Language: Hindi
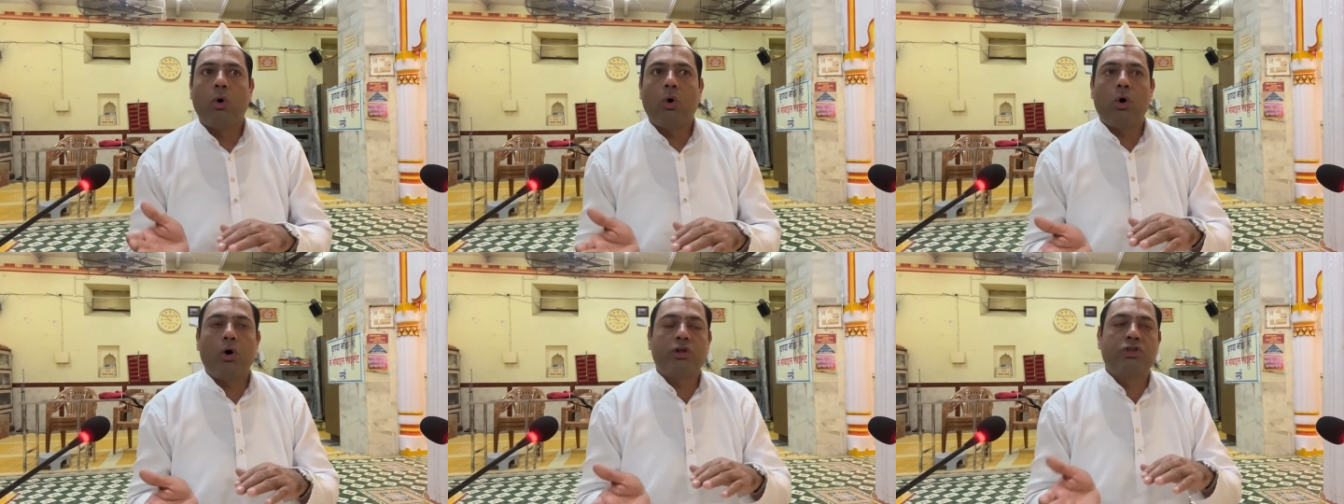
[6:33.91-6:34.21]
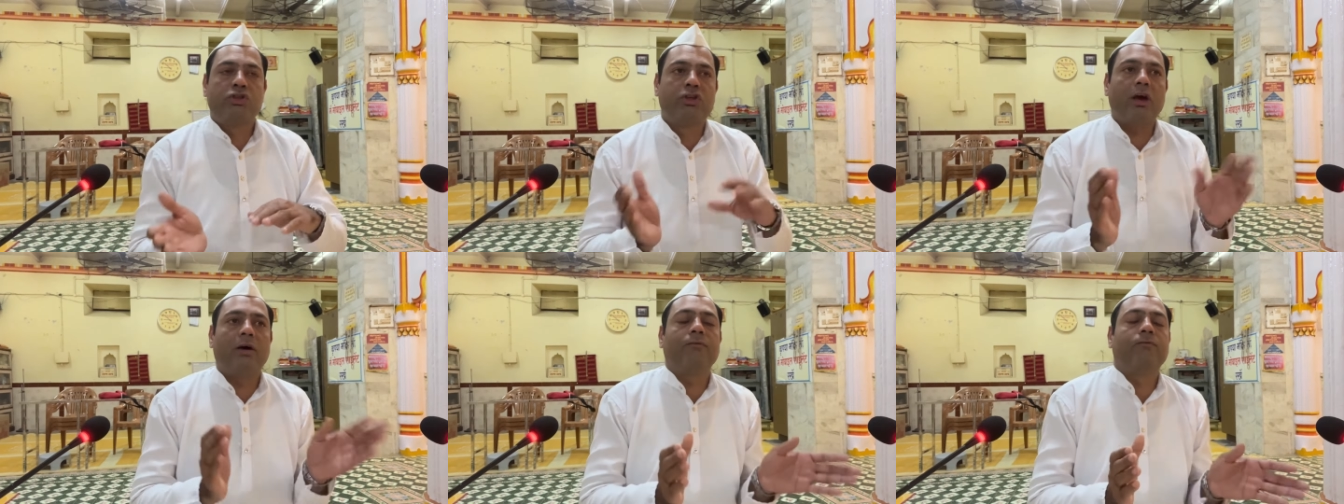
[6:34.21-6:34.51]

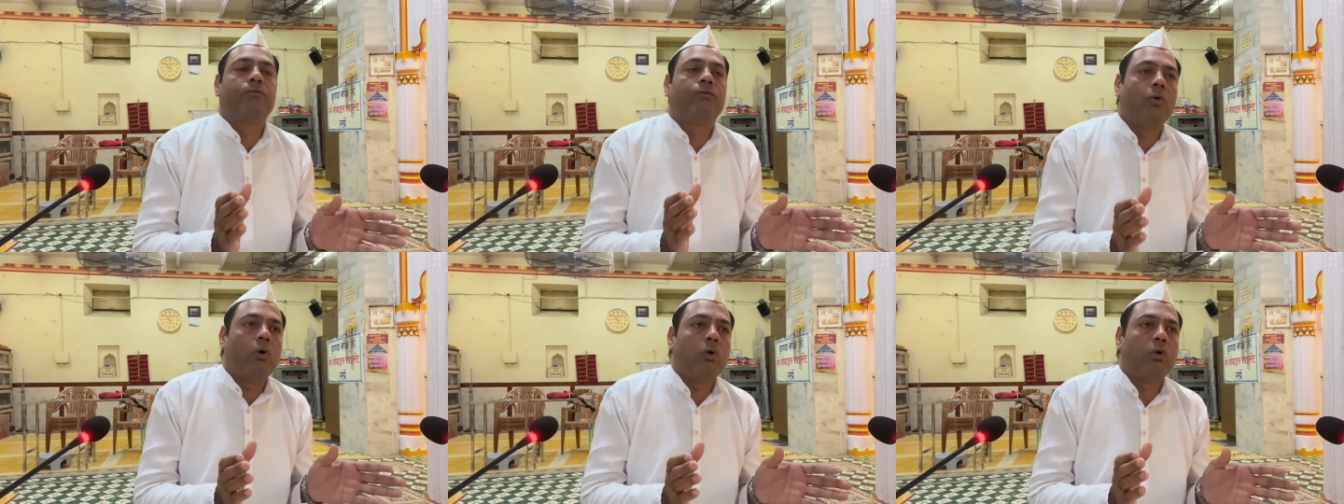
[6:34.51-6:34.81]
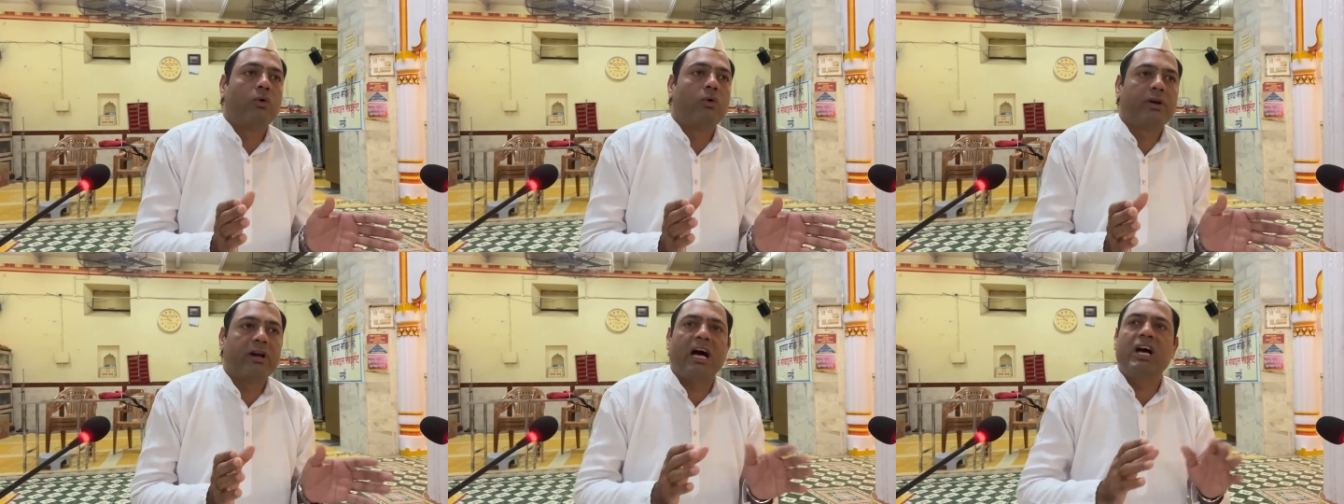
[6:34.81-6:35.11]
और जब वो
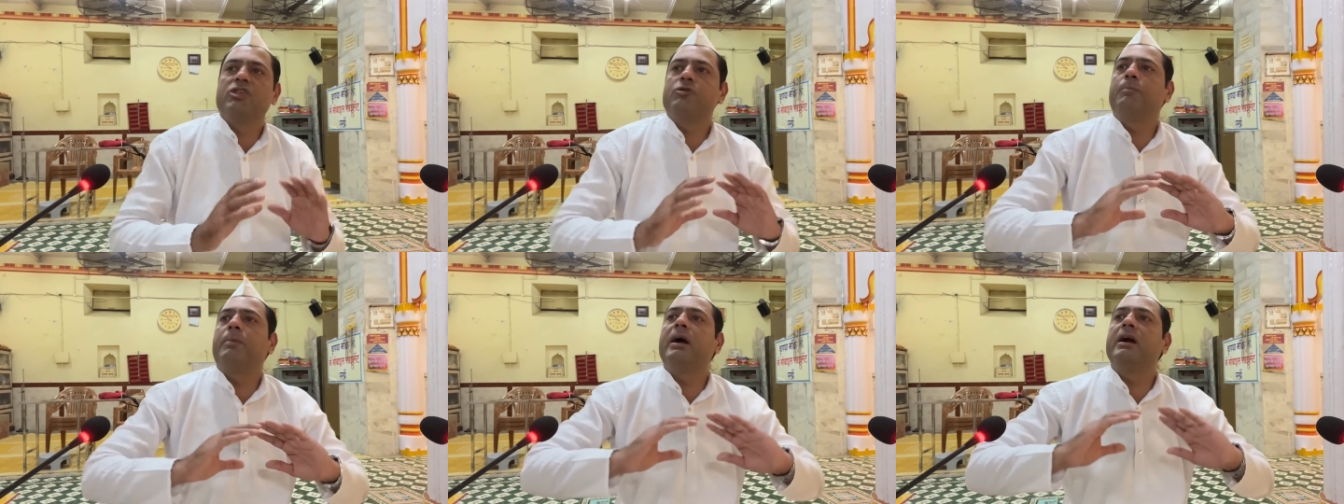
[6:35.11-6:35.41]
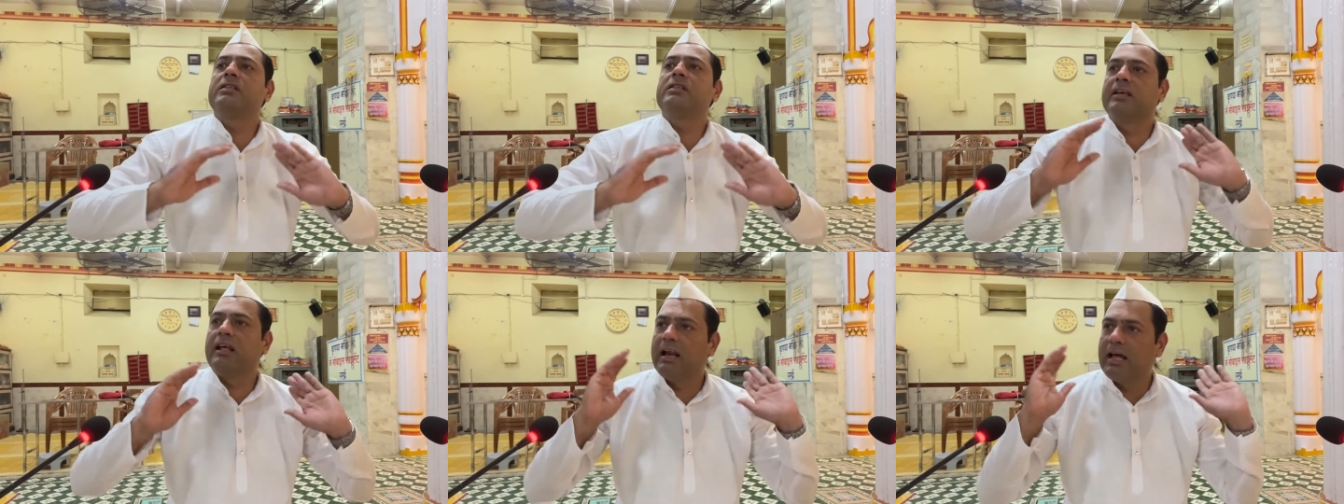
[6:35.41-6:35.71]

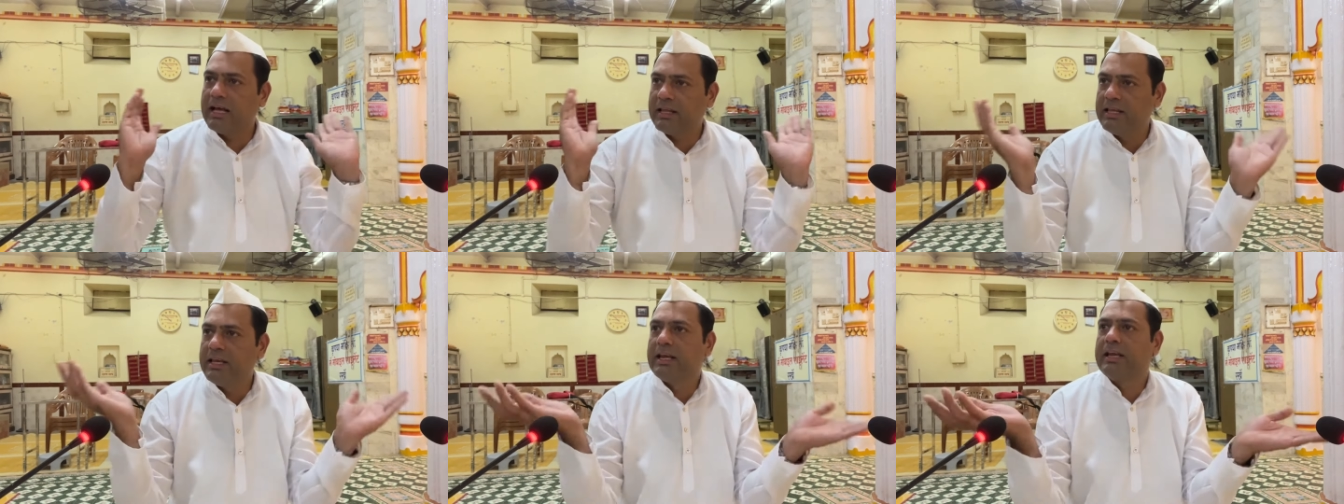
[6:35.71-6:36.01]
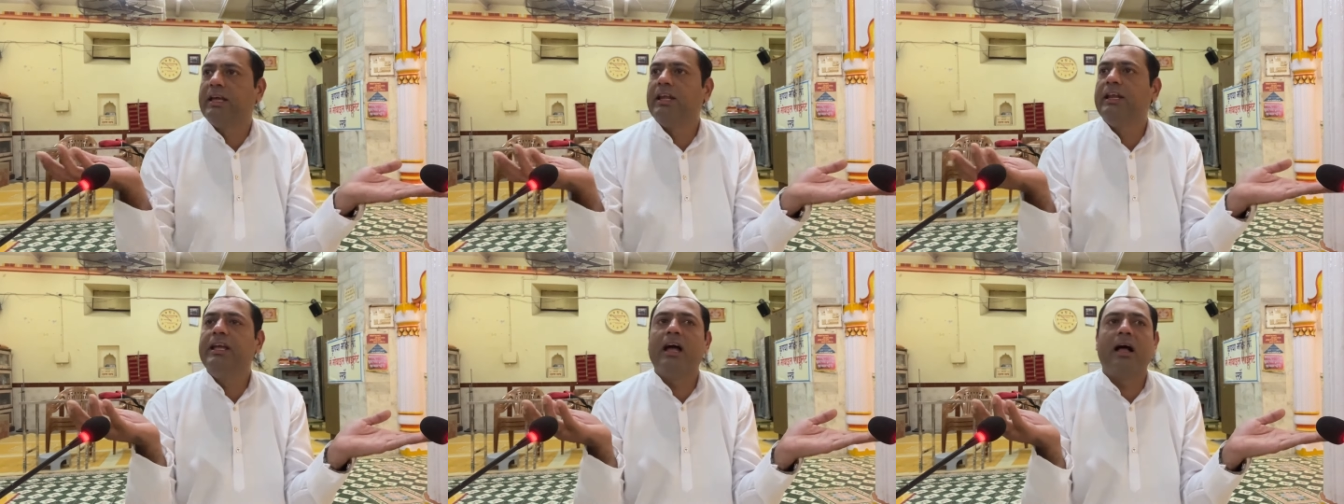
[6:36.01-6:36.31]
राजपाट चलादि
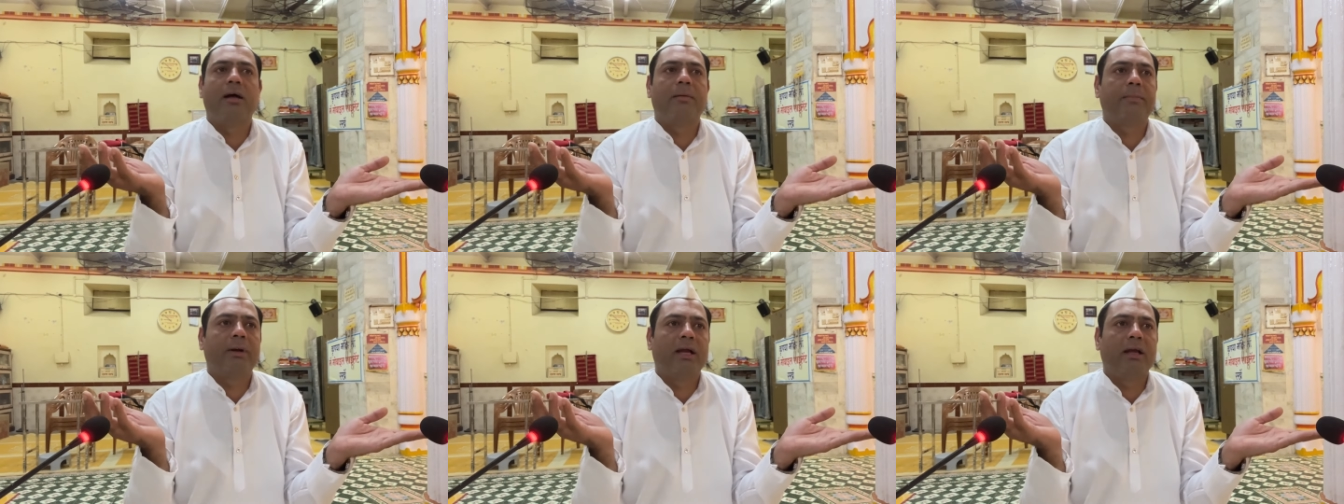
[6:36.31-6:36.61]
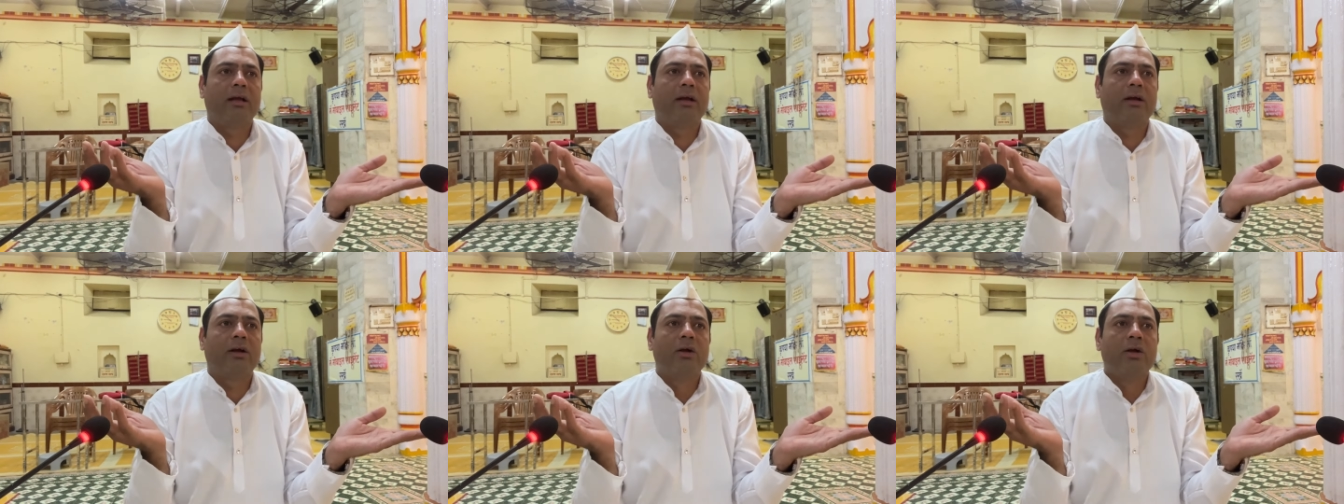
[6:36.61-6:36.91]
क्रिया
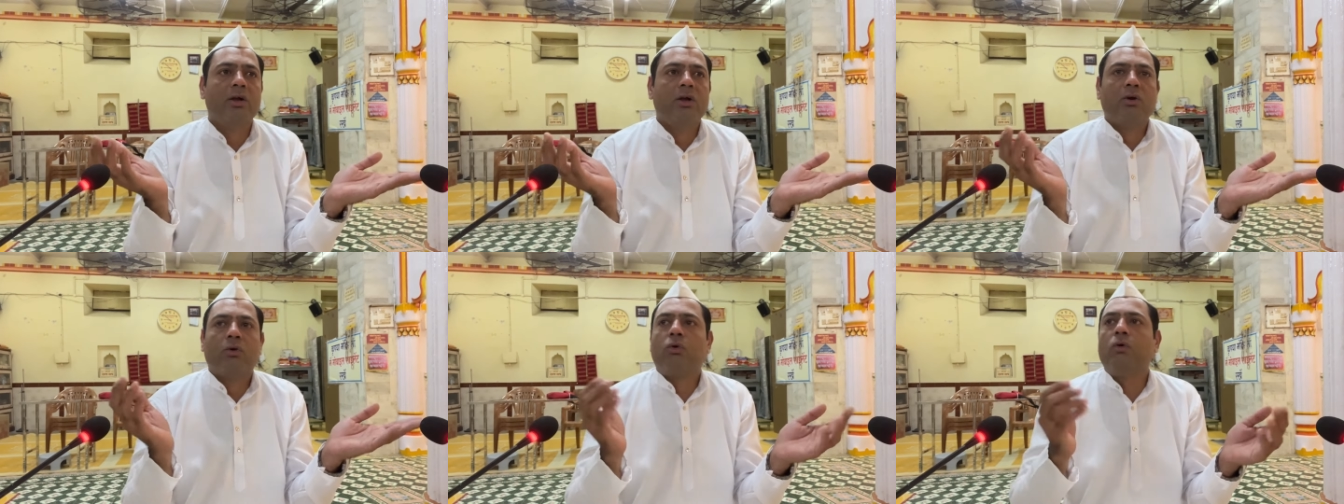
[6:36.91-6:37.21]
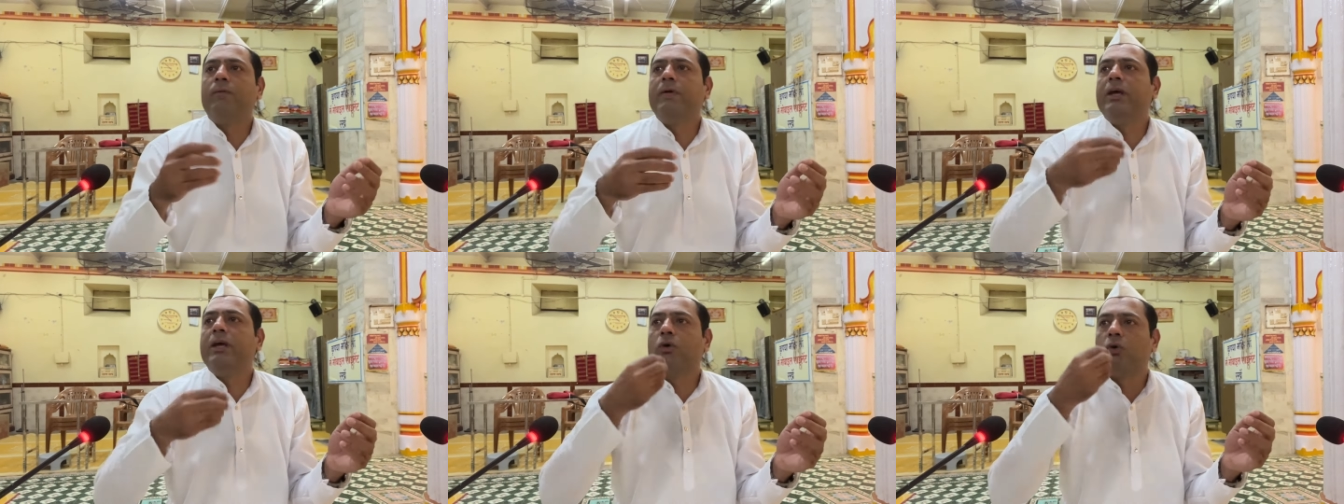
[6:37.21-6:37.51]
में
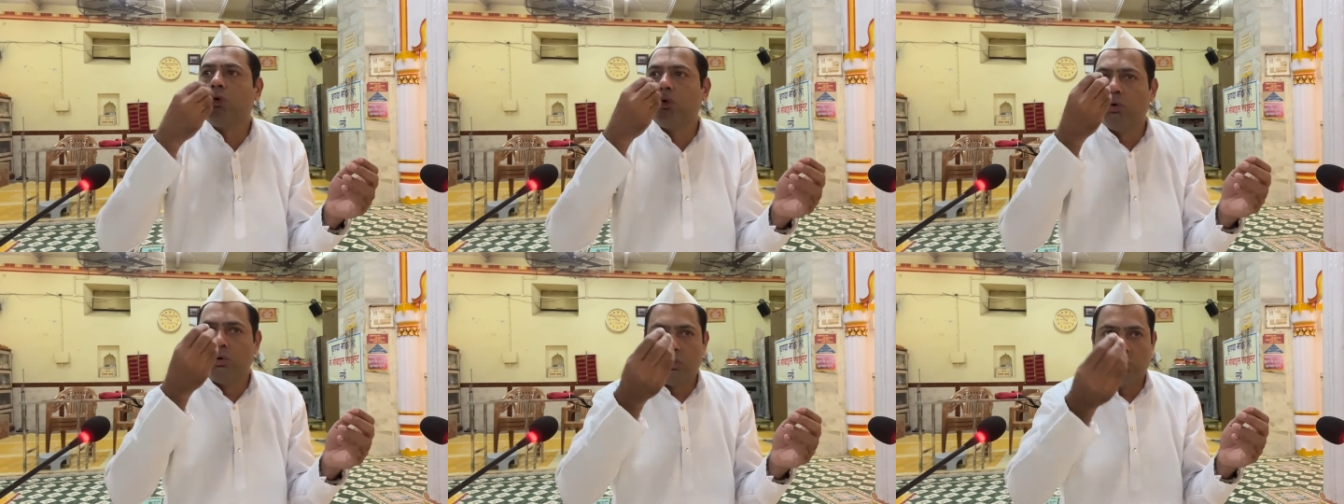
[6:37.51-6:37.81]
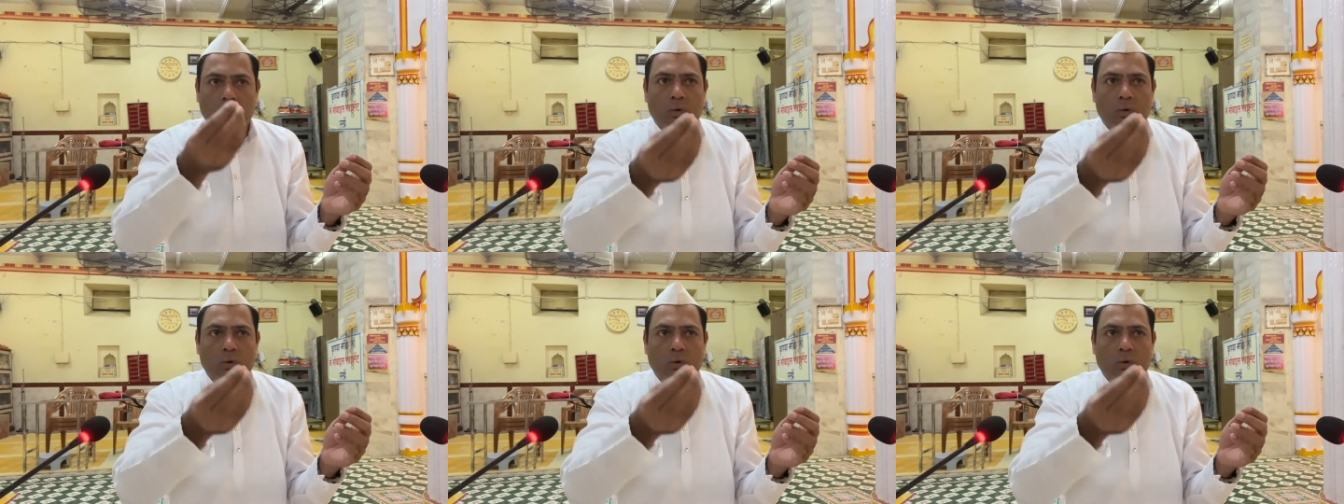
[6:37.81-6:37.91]
कुबेर को